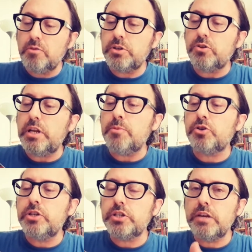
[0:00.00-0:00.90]
Questo libro
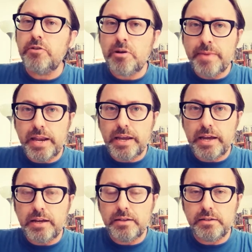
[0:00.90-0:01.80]
ci descrive
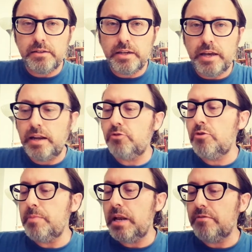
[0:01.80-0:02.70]
un'America che nel
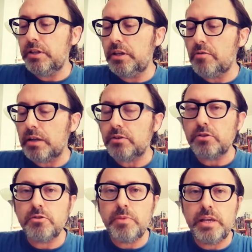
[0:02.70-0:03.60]

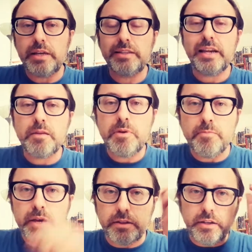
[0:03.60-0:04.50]
2024 somiglia
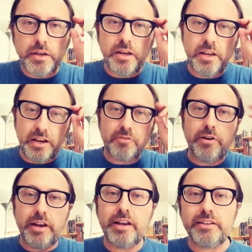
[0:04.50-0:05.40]
terribilmente a
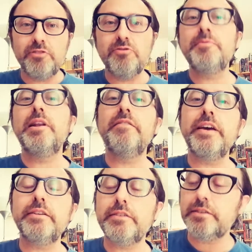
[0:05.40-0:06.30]
quella del
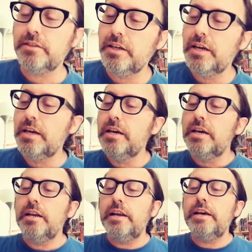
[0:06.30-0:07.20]
2020.
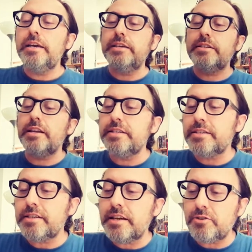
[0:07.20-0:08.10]
Lei
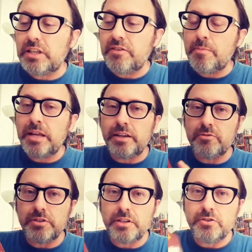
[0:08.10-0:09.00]
scrisse, Ottavia Butler,
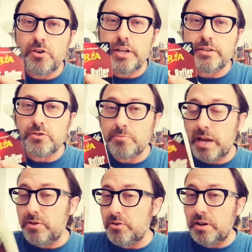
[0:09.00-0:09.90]
questa storia, se non
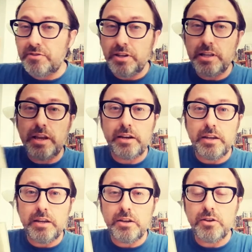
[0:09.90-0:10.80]
sbaglio, alla fine degli
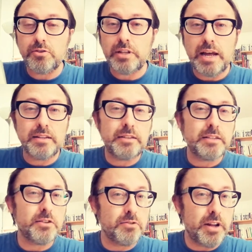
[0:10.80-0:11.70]
anni
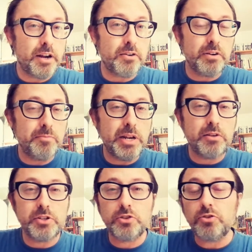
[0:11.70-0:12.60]
80, se non erro nel
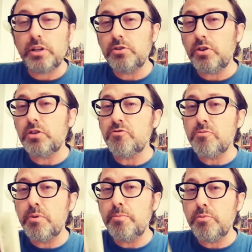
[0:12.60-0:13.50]
1988,
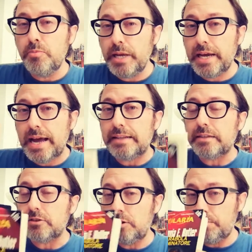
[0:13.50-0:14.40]
fu
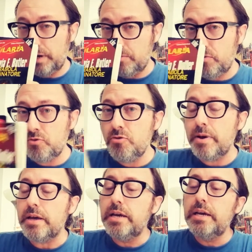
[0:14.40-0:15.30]
pubblicata il primo
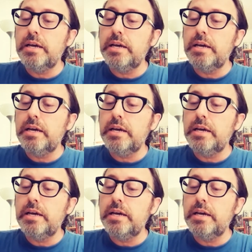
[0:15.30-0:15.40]
volume